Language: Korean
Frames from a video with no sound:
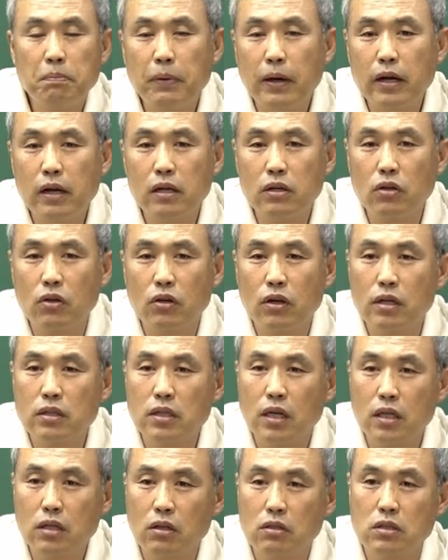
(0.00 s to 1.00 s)
8일경에
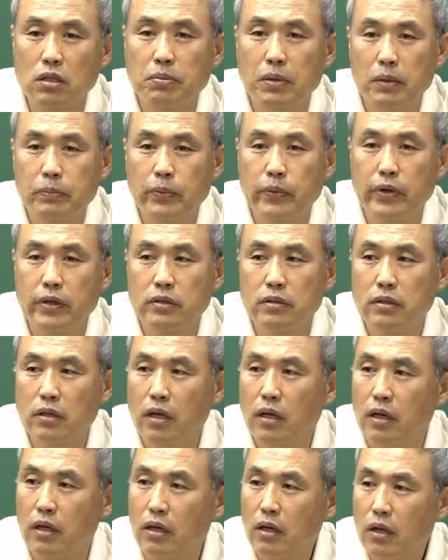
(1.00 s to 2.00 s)
이제 합격자 발표가
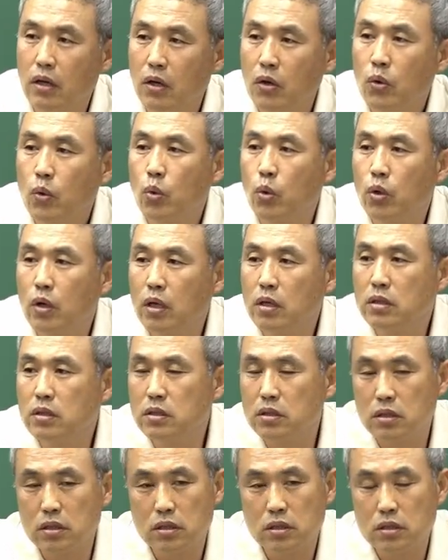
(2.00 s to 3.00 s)
있는데
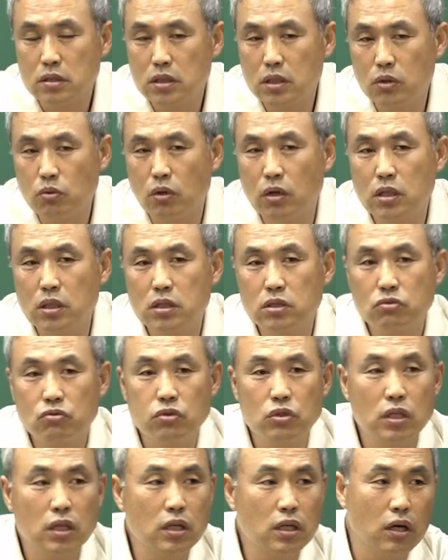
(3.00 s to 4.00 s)
올해는 10월
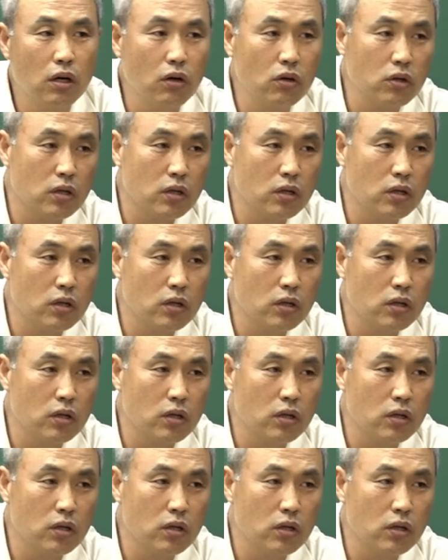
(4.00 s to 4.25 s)
29일인가요?